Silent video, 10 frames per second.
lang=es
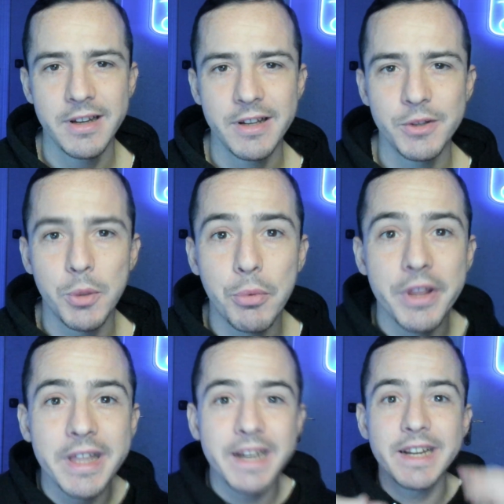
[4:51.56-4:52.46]
¿Lo puedes
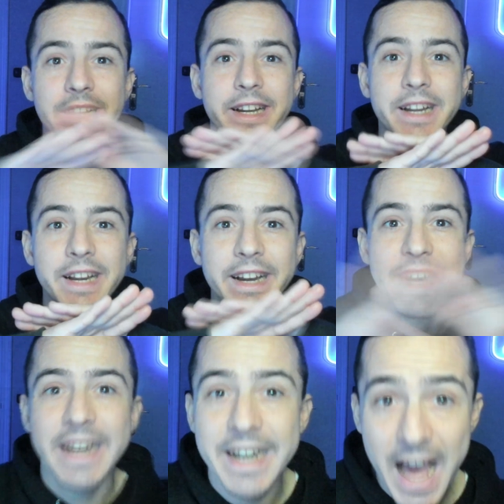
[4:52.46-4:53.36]
decir?
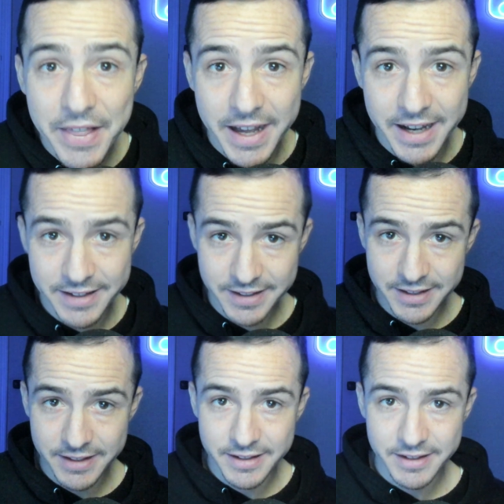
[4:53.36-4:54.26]
Nada.
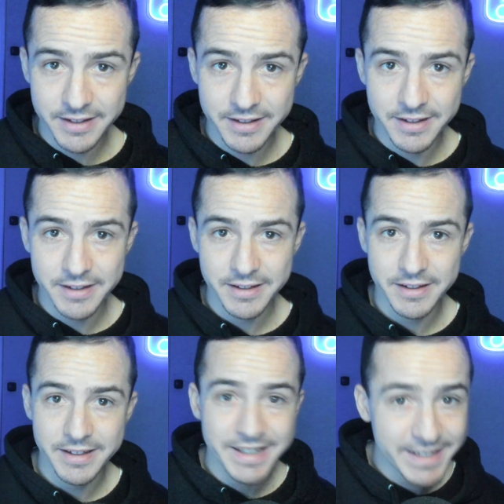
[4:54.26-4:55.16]

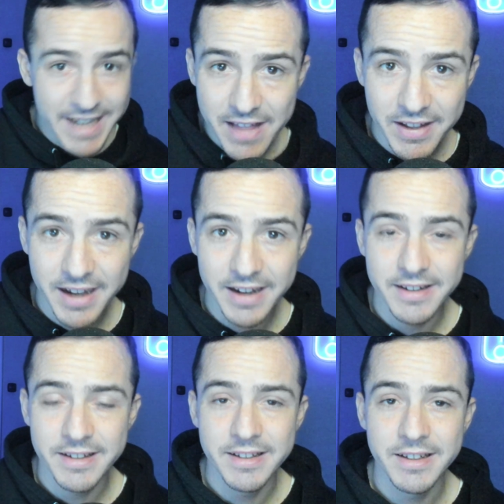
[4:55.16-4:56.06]
Nada.
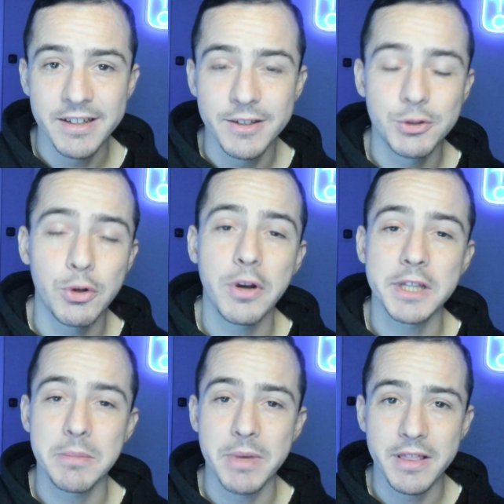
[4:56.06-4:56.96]
Solo que
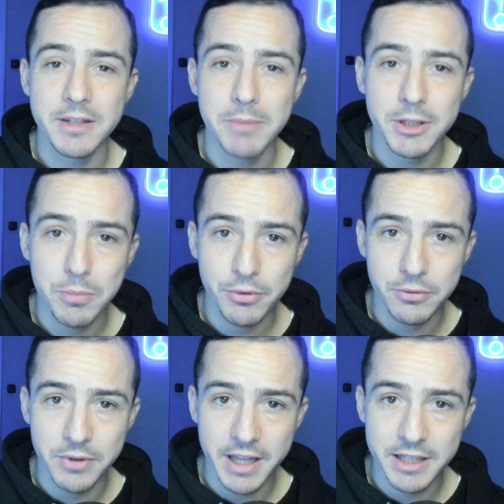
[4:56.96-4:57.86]
te mereces más
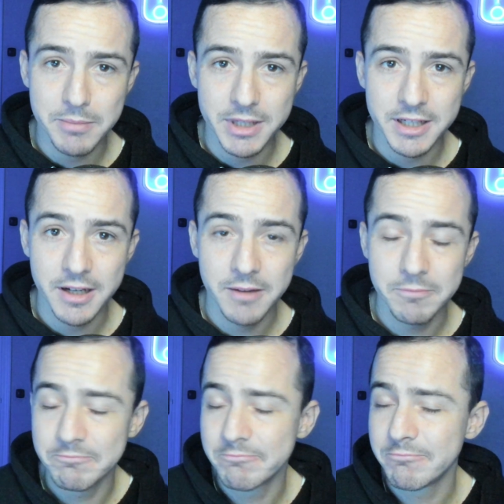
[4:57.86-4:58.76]
oportunidades, Masca.
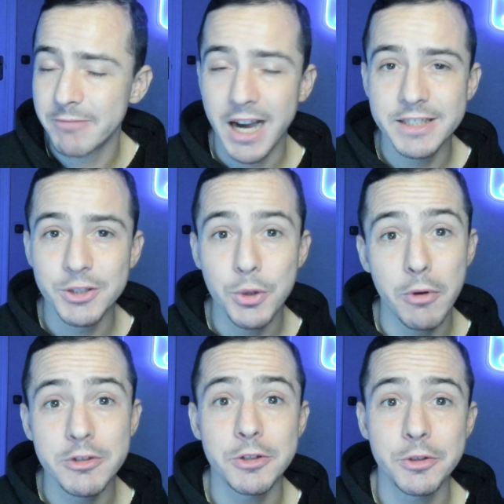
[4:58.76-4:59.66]
Así es como
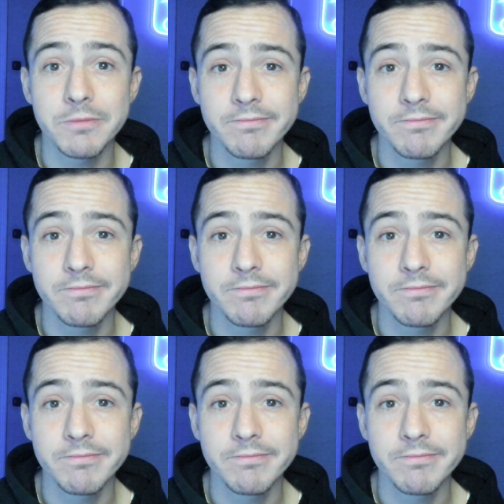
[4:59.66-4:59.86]
lo siento yo.